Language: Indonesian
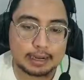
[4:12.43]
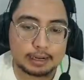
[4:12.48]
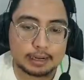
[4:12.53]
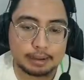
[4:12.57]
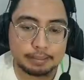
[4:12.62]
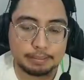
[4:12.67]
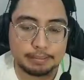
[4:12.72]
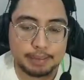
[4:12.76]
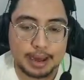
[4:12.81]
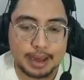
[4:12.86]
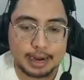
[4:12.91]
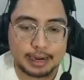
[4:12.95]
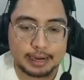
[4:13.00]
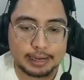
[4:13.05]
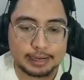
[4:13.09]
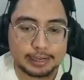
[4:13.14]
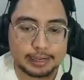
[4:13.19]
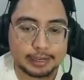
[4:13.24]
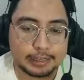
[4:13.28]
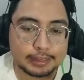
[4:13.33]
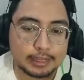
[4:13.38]
Kembali
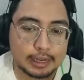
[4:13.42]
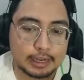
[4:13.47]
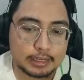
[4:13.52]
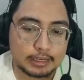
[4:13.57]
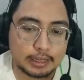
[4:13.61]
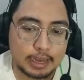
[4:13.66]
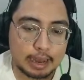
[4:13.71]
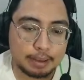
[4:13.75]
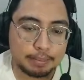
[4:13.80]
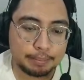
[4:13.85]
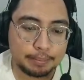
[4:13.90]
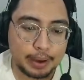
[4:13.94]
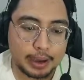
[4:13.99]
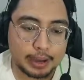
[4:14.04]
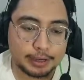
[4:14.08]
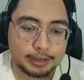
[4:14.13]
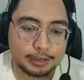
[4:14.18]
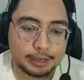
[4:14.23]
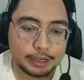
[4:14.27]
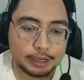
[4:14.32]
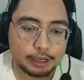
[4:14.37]
kita
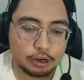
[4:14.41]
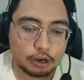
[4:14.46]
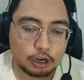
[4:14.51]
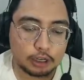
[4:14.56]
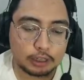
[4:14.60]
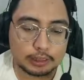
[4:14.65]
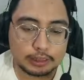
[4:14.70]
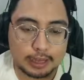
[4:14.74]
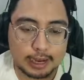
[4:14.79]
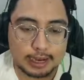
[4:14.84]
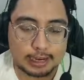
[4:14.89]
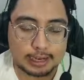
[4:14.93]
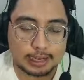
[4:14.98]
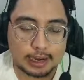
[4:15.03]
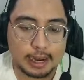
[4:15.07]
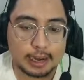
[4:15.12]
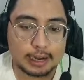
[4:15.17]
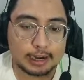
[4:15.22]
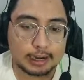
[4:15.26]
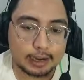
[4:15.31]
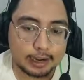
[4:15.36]
sampai di kota
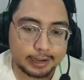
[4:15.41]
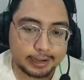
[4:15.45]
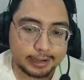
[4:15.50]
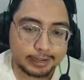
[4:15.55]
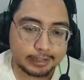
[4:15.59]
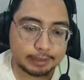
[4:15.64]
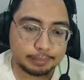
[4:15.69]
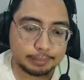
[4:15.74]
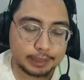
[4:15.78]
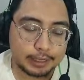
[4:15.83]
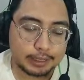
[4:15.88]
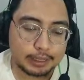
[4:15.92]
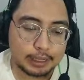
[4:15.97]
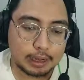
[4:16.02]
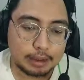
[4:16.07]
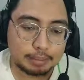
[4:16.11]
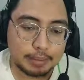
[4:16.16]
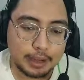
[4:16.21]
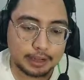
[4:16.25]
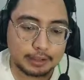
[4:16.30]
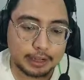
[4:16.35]
Garai, tapi
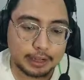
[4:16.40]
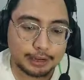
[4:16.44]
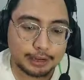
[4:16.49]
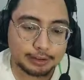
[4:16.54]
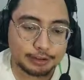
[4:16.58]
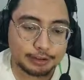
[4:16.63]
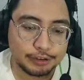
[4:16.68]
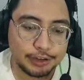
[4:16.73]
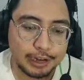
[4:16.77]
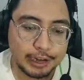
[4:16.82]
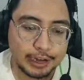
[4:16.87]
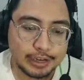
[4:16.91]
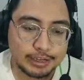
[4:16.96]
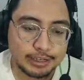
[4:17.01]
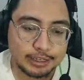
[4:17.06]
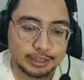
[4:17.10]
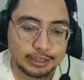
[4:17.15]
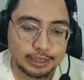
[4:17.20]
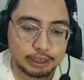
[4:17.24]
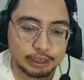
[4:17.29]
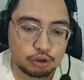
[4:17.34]
kita bantai dulu ya si